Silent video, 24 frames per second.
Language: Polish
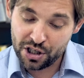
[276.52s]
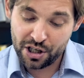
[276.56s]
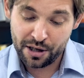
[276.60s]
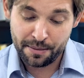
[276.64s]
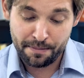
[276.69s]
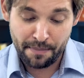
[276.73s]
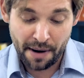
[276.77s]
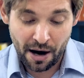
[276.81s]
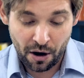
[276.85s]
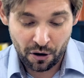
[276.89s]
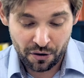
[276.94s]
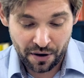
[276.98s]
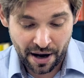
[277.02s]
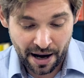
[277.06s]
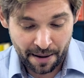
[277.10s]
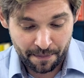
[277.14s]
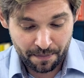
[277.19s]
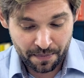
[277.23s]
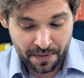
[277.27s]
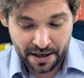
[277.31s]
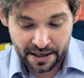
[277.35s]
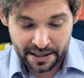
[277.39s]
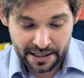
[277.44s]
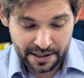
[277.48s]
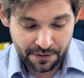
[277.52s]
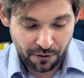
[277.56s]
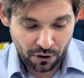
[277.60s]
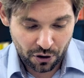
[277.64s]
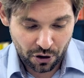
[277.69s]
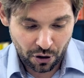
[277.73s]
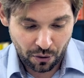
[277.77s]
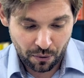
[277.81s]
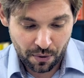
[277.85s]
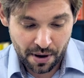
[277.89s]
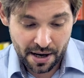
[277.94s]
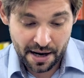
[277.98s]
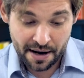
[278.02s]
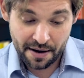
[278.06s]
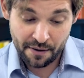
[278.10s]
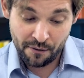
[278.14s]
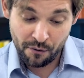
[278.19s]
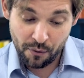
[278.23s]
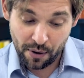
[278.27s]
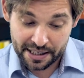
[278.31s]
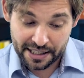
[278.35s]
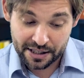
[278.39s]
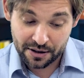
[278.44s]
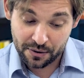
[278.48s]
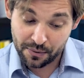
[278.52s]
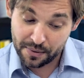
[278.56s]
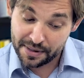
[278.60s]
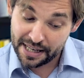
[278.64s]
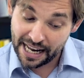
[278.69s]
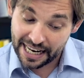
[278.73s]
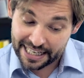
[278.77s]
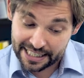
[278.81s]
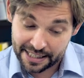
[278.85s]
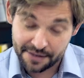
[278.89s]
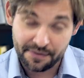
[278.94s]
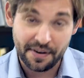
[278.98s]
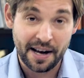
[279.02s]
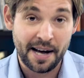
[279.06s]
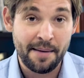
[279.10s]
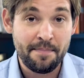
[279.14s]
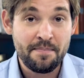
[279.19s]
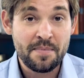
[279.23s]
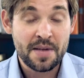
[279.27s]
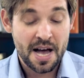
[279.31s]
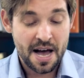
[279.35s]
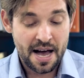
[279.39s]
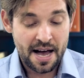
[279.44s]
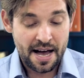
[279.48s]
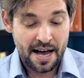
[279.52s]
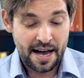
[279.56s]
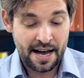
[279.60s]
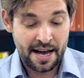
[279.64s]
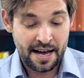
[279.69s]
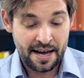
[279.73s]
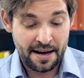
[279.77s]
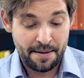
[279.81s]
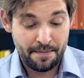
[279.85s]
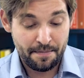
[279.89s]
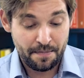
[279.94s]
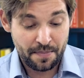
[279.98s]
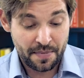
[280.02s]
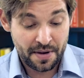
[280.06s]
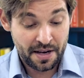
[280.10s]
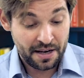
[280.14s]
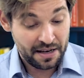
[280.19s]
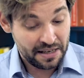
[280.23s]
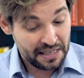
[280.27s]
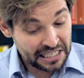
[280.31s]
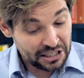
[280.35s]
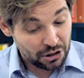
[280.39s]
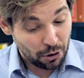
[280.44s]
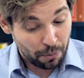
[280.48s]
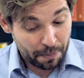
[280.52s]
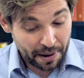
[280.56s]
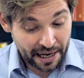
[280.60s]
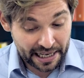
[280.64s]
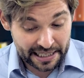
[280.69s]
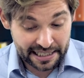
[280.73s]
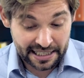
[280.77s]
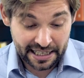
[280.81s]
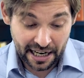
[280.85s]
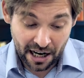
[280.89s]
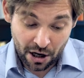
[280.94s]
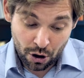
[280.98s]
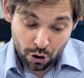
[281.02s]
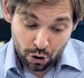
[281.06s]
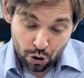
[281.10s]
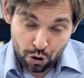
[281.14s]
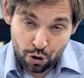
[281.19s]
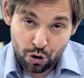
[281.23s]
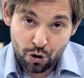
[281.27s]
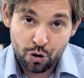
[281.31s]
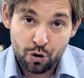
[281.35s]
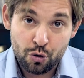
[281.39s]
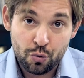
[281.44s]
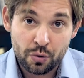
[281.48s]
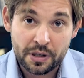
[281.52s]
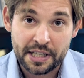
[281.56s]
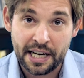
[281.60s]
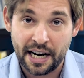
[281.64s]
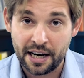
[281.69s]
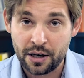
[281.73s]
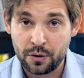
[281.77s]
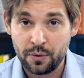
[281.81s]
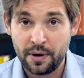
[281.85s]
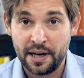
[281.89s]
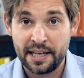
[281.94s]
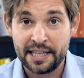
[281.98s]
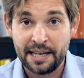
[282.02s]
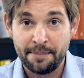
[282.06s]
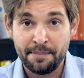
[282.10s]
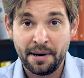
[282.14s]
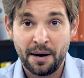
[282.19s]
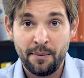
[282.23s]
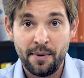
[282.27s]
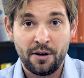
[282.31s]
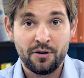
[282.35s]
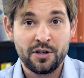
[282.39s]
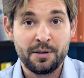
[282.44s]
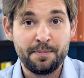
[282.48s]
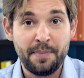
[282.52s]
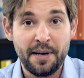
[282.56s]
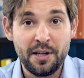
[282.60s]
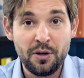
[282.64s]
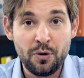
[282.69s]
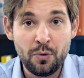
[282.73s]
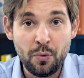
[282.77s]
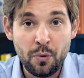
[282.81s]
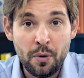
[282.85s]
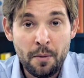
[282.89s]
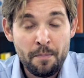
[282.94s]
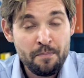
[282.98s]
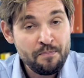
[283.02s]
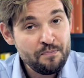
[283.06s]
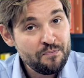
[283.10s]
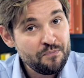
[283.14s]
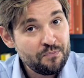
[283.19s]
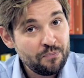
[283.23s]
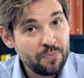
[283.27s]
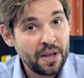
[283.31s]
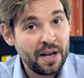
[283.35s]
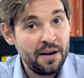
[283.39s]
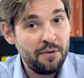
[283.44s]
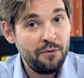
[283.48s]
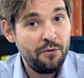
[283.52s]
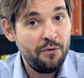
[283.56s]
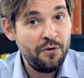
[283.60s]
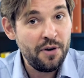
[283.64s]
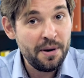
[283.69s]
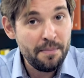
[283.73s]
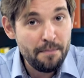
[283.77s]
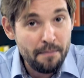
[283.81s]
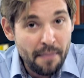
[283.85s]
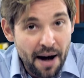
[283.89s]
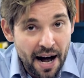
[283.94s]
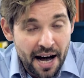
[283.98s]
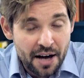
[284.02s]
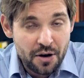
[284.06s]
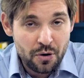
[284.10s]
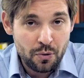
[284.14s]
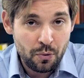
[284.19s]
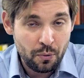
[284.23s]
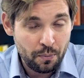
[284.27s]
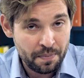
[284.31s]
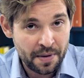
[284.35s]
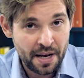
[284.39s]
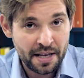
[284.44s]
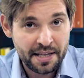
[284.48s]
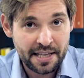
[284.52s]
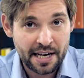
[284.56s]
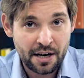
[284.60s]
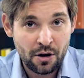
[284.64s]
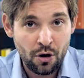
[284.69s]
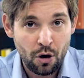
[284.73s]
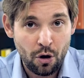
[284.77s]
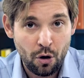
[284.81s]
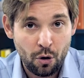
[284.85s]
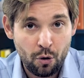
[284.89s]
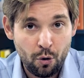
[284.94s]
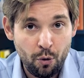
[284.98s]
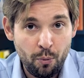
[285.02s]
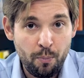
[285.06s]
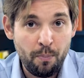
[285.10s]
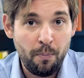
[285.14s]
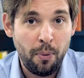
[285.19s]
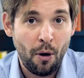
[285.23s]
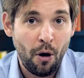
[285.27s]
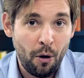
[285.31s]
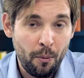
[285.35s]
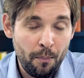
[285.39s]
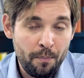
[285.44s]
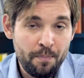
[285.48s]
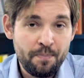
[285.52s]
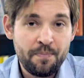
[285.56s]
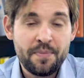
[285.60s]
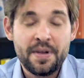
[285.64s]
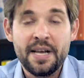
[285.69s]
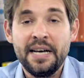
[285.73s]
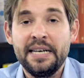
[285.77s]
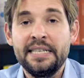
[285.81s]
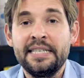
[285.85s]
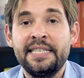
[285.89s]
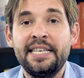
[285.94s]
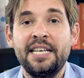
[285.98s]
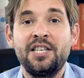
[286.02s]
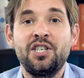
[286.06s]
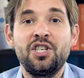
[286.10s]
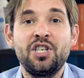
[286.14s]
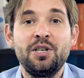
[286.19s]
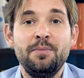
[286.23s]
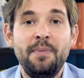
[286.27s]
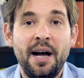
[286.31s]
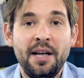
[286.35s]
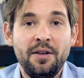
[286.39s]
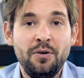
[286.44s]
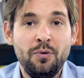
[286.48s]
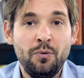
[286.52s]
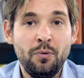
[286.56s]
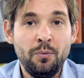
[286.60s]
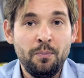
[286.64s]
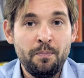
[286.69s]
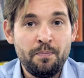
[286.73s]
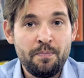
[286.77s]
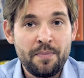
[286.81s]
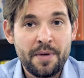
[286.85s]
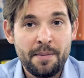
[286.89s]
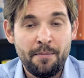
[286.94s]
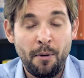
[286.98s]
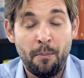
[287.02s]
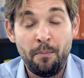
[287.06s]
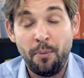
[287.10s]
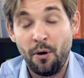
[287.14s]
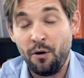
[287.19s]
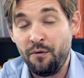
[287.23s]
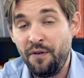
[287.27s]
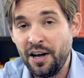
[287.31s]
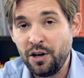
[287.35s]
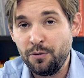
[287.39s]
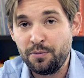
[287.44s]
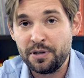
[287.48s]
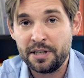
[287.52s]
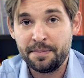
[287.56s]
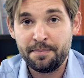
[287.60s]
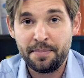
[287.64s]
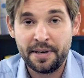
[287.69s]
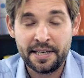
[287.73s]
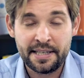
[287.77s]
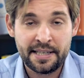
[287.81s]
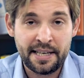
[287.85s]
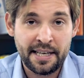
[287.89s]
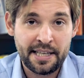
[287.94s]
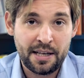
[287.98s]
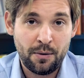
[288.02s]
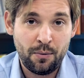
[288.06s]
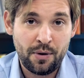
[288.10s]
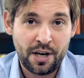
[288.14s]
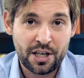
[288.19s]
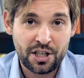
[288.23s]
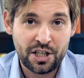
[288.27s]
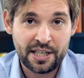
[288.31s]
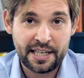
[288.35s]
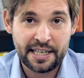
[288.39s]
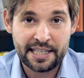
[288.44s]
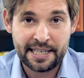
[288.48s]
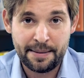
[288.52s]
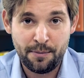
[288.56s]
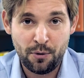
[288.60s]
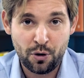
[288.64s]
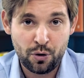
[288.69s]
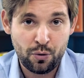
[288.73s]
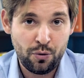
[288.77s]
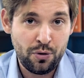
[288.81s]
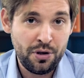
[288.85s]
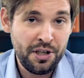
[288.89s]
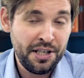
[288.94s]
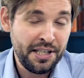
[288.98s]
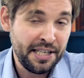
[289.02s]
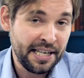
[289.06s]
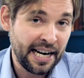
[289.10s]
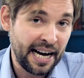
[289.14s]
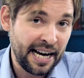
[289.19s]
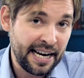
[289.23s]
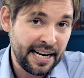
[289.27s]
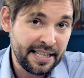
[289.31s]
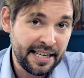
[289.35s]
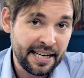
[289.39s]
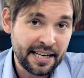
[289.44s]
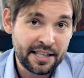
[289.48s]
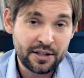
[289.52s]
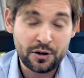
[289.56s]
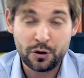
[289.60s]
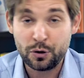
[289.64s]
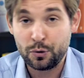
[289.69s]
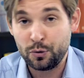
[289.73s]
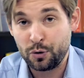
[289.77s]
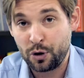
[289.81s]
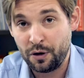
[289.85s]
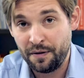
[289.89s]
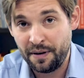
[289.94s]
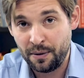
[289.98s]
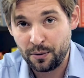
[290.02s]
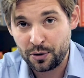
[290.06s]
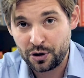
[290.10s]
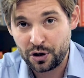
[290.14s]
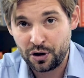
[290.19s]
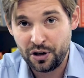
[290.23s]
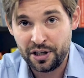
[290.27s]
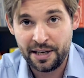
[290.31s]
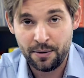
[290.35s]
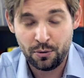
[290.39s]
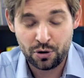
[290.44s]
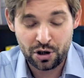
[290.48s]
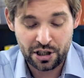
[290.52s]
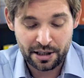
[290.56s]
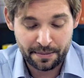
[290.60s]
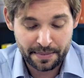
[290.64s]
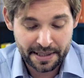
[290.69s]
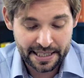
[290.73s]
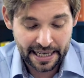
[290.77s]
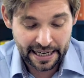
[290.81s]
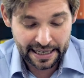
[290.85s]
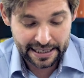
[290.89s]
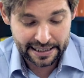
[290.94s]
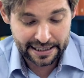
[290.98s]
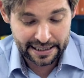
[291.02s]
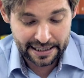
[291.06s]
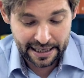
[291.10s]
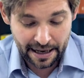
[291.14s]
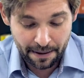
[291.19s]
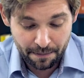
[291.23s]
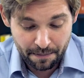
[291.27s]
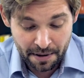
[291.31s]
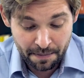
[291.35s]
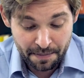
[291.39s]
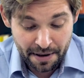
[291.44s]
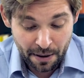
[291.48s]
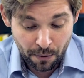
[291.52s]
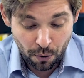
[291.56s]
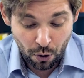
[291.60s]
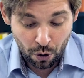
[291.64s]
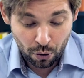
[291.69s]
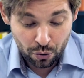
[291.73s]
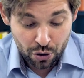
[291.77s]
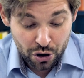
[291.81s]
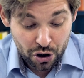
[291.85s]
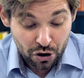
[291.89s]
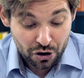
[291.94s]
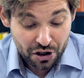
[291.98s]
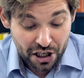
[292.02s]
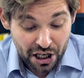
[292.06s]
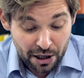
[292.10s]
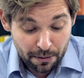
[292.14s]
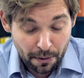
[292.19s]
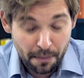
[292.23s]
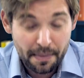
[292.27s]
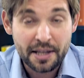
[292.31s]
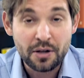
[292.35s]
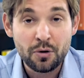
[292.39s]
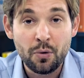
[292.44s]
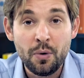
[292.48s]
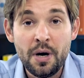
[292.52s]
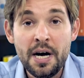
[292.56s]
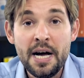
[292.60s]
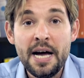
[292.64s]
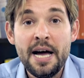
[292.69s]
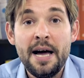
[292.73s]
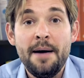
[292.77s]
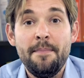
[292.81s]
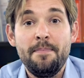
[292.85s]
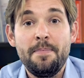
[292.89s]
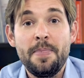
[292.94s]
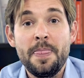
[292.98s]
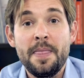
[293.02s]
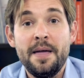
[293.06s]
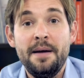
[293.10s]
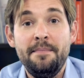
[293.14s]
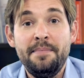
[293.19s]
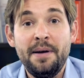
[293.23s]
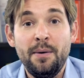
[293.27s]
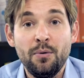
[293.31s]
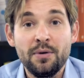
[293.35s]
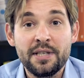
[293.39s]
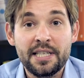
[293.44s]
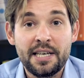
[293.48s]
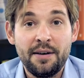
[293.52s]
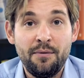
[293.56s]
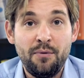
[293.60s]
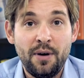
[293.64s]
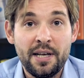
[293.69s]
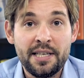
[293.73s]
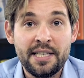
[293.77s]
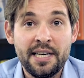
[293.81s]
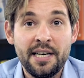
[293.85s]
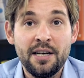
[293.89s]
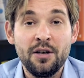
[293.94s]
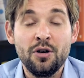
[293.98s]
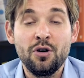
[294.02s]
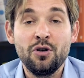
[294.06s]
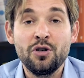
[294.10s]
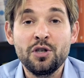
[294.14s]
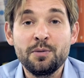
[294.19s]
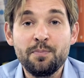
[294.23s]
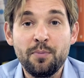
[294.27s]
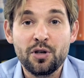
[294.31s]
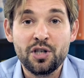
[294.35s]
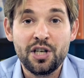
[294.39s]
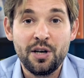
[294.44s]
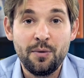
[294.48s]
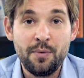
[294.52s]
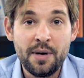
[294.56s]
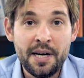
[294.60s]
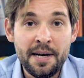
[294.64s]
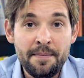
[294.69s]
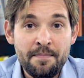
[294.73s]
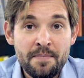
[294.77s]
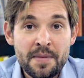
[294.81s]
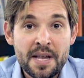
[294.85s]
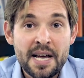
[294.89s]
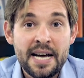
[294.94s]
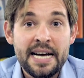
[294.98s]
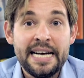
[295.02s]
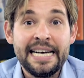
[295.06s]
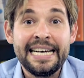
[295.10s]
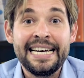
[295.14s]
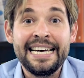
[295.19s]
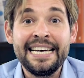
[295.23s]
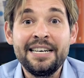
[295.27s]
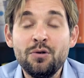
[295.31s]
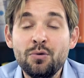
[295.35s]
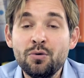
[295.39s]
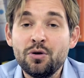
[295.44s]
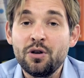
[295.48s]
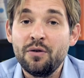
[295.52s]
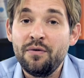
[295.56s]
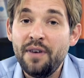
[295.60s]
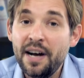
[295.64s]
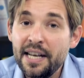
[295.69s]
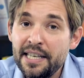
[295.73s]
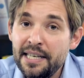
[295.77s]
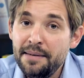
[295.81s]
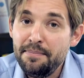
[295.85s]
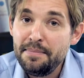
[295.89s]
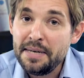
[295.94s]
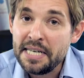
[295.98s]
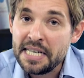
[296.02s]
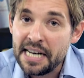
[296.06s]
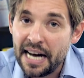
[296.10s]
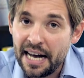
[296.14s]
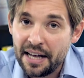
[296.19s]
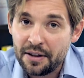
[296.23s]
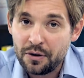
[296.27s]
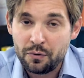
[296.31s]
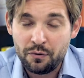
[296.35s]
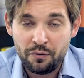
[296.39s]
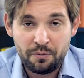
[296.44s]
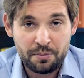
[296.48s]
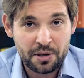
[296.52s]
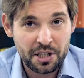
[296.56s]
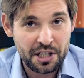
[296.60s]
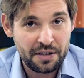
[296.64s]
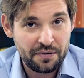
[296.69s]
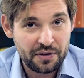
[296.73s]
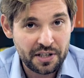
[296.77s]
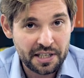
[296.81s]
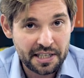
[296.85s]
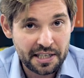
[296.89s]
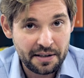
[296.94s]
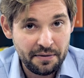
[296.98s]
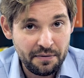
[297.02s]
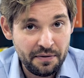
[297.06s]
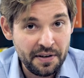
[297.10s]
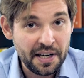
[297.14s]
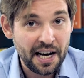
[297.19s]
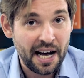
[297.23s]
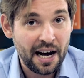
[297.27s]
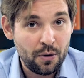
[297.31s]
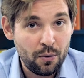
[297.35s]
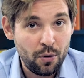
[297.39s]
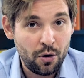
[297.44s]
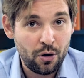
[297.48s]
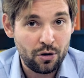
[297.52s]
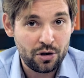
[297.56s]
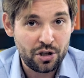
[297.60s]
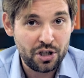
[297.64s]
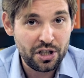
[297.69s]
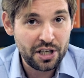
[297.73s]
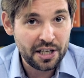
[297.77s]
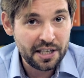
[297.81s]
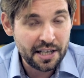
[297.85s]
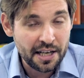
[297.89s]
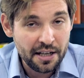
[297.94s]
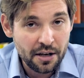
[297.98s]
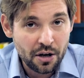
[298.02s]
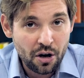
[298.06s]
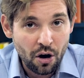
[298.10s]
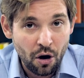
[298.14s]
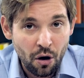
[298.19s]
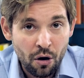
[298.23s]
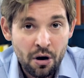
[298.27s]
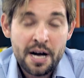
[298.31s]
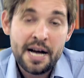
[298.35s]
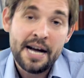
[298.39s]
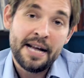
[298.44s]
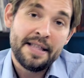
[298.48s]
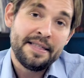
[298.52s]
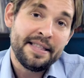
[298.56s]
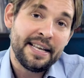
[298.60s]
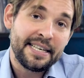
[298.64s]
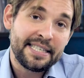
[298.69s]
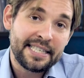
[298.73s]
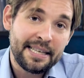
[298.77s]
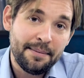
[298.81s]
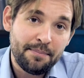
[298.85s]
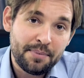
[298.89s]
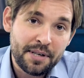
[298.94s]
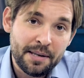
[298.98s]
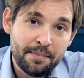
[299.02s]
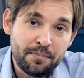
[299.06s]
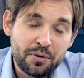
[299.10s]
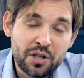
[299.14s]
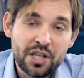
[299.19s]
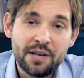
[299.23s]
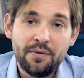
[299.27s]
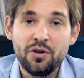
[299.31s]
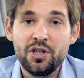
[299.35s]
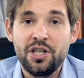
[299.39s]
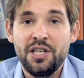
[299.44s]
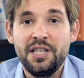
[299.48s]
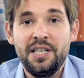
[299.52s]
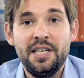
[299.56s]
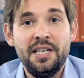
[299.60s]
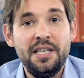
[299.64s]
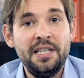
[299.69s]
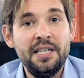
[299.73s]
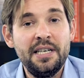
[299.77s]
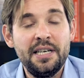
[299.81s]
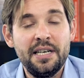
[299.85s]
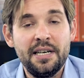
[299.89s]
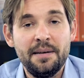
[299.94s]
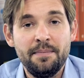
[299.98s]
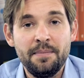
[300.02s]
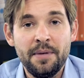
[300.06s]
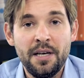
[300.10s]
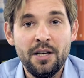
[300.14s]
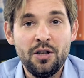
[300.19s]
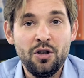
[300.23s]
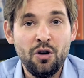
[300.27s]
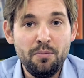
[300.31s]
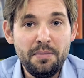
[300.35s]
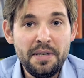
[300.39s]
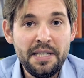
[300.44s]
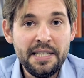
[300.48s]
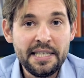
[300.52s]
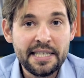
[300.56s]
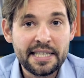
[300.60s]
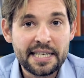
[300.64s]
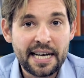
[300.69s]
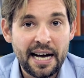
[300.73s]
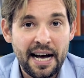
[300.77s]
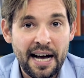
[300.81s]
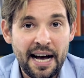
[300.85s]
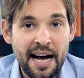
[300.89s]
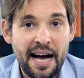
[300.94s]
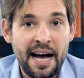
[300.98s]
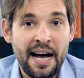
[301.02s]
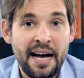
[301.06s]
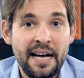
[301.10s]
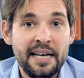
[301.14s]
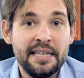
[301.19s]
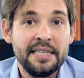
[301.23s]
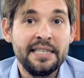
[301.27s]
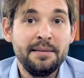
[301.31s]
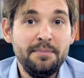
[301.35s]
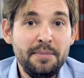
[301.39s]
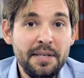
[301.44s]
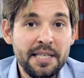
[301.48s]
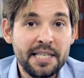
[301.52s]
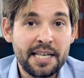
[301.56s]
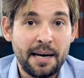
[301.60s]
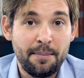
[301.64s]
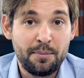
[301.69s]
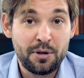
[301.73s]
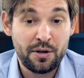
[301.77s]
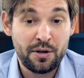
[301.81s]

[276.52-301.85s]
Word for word: się, że ma ona swoją własną nazwę. Jest to operacja Śluza, która nabrała rozpędu w maju tego roku po zatrzymaniu po porwaniu przez prezydenta Łukaszenkę samolotu linii Ryanair, co skutkowało z kolei nałożeniem sankcji na Białoruś. I od tego momentu białoruskie władze rozpoczęły rekrutowanie migrantów, przede wszystkim w Iraku, choć nie tylko, następnie przewożenie ich do Mińska, a z Mińska